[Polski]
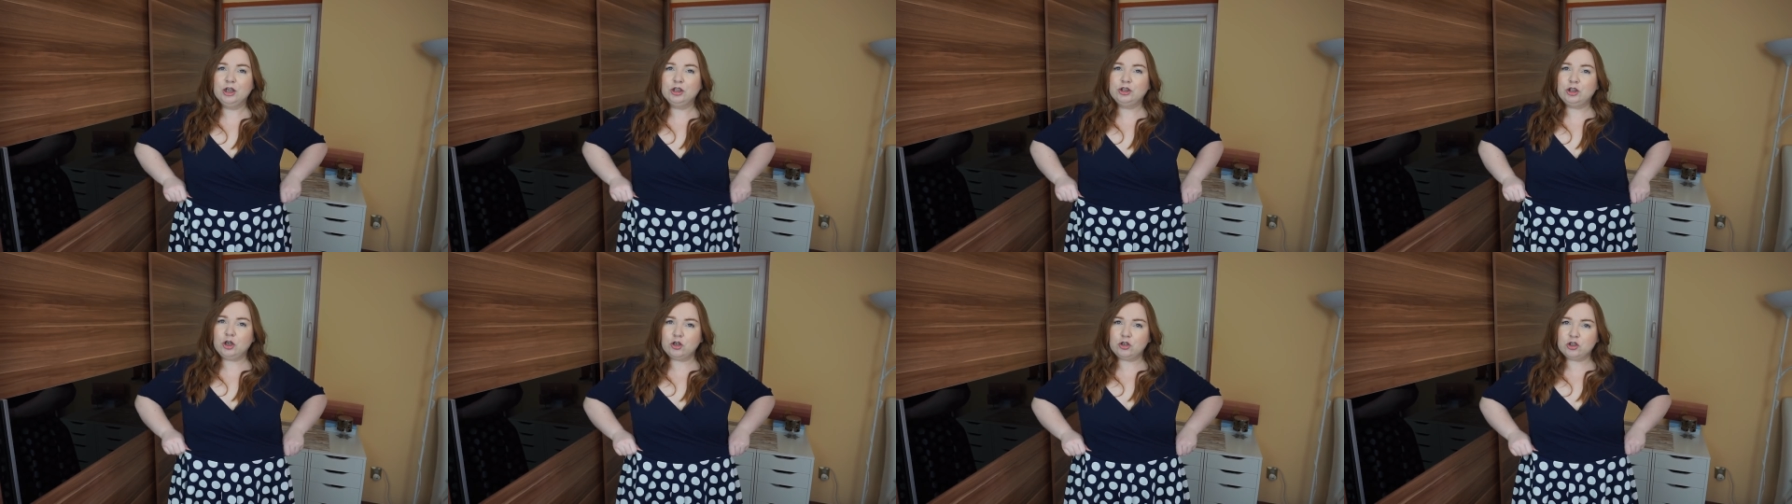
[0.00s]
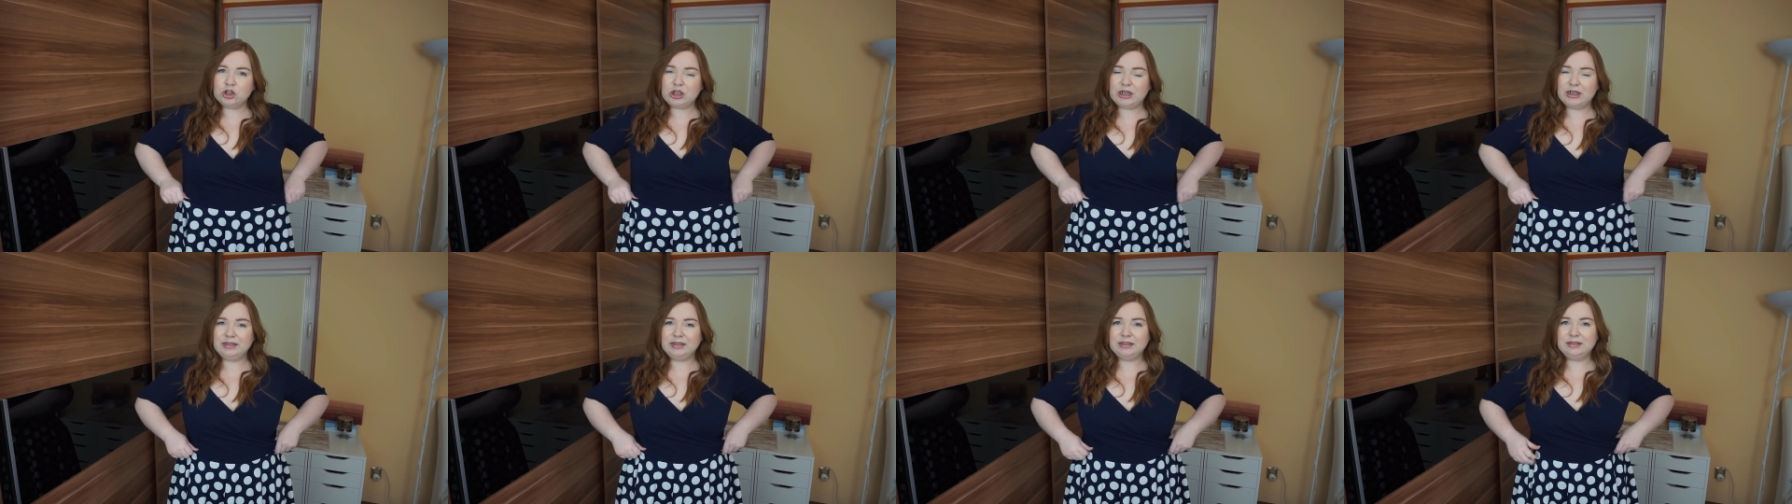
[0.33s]

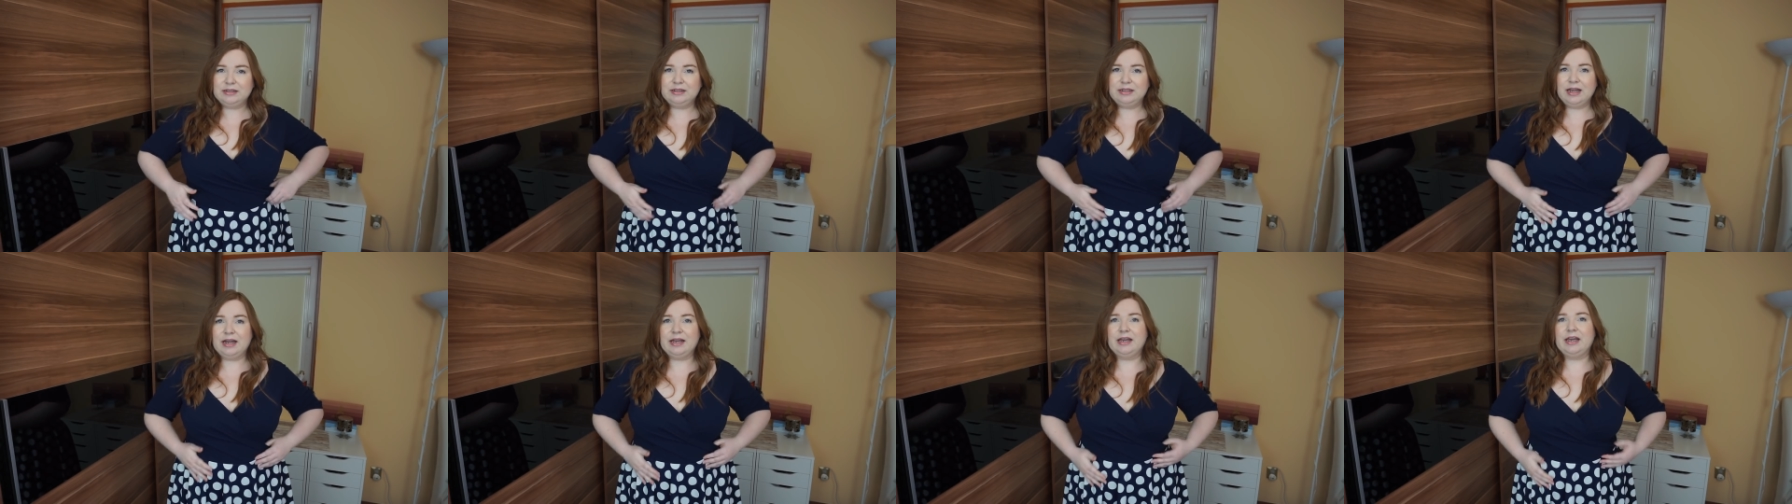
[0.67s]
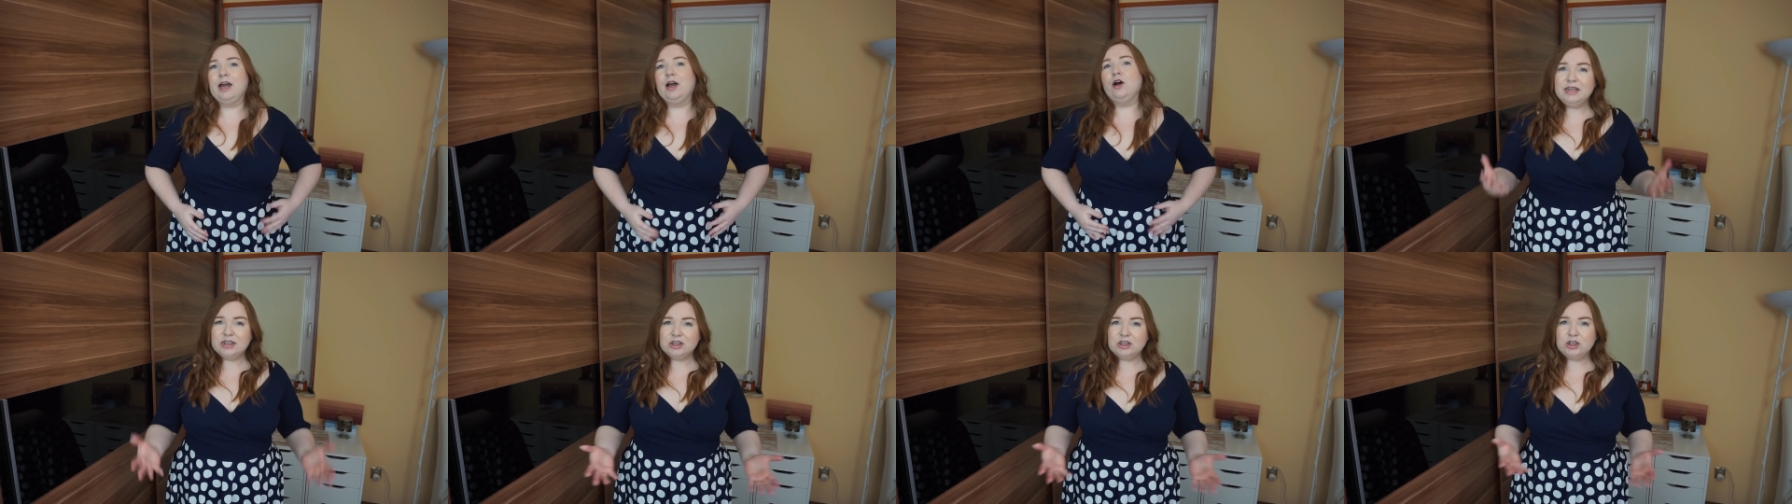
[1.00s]
troszkę
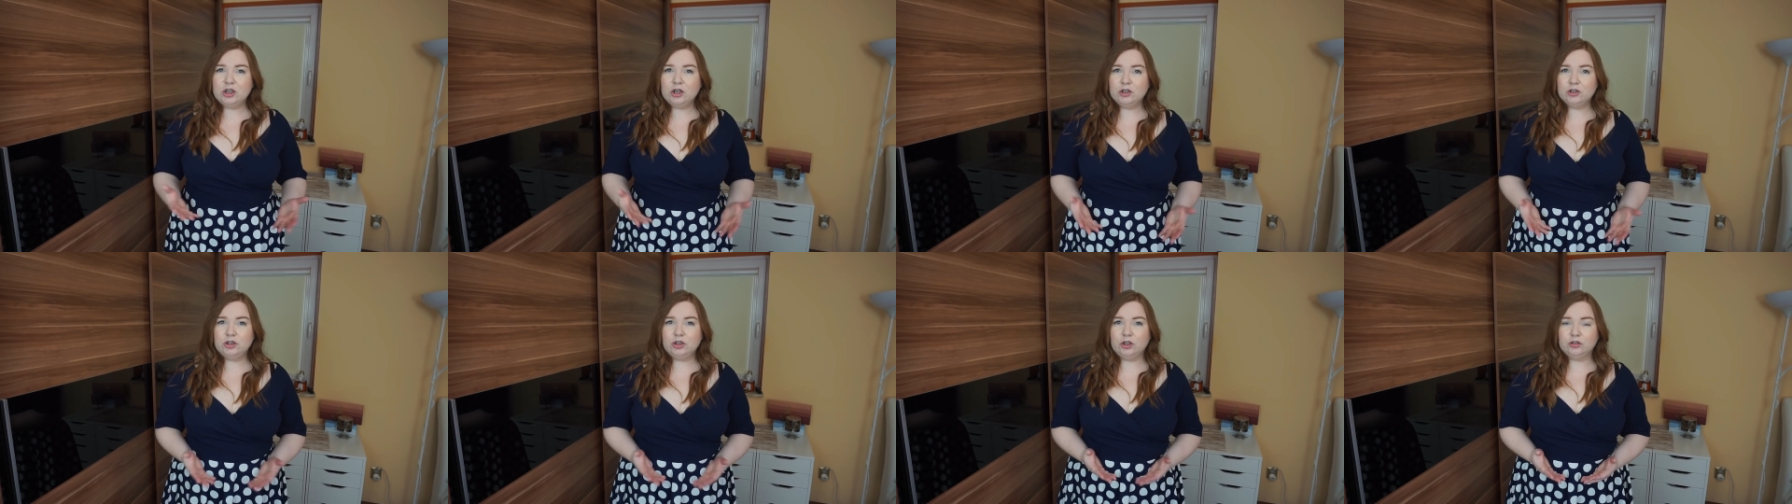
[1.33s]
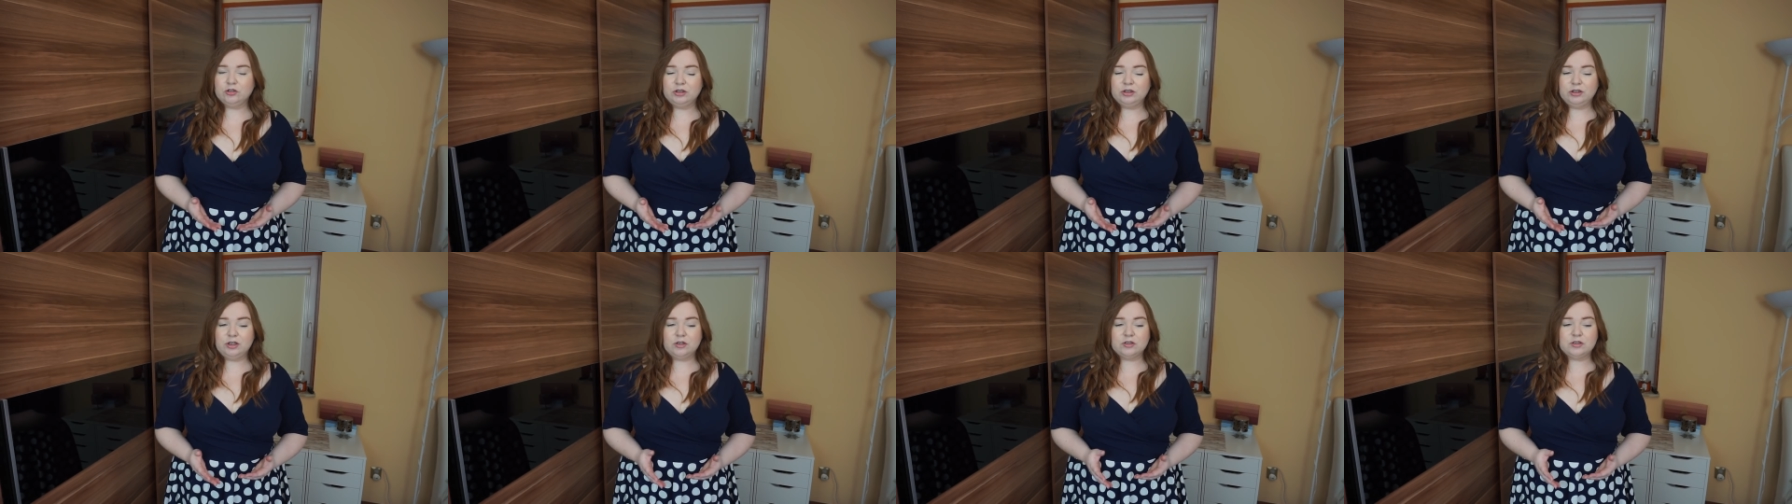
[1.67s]
naddaje. Jeśli chodzi o
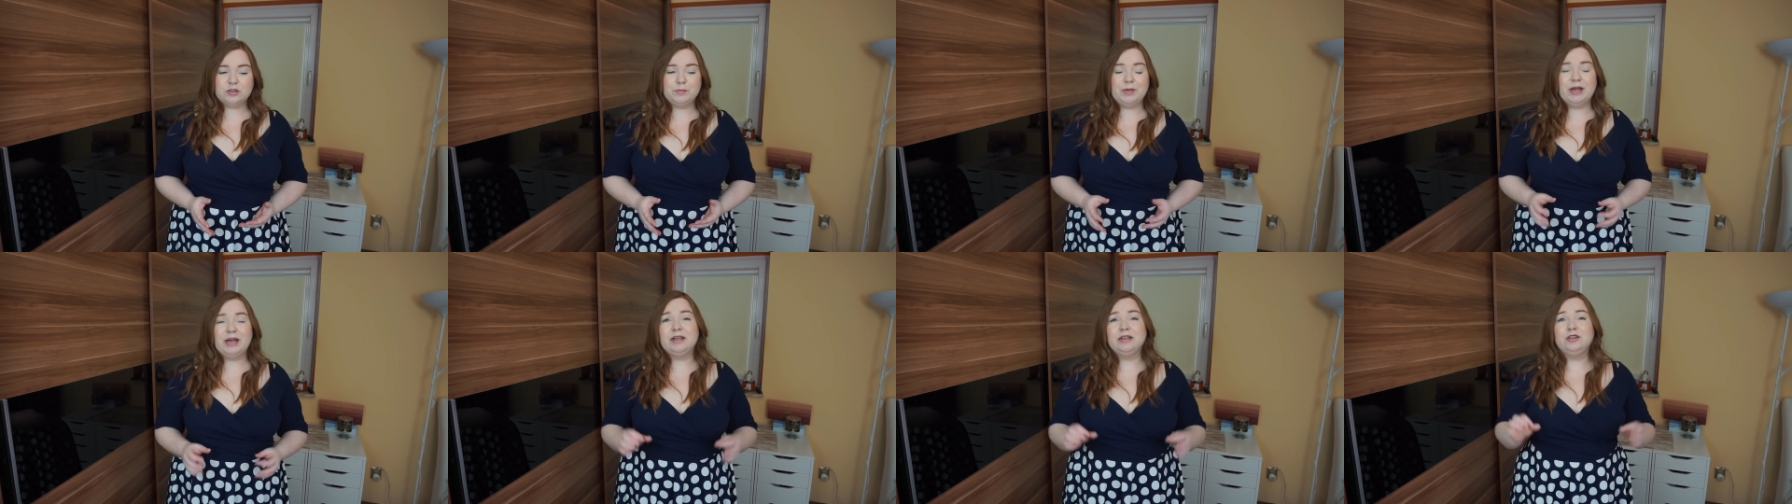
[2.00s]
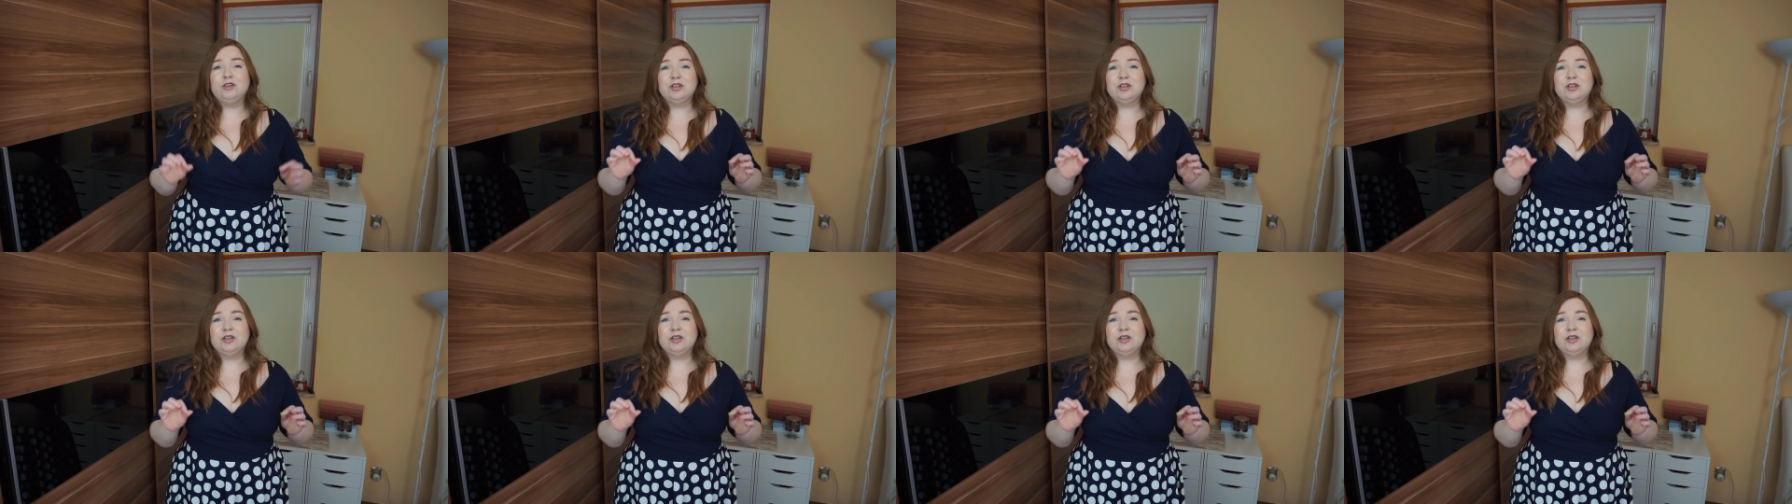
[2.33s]
ten rozmiar,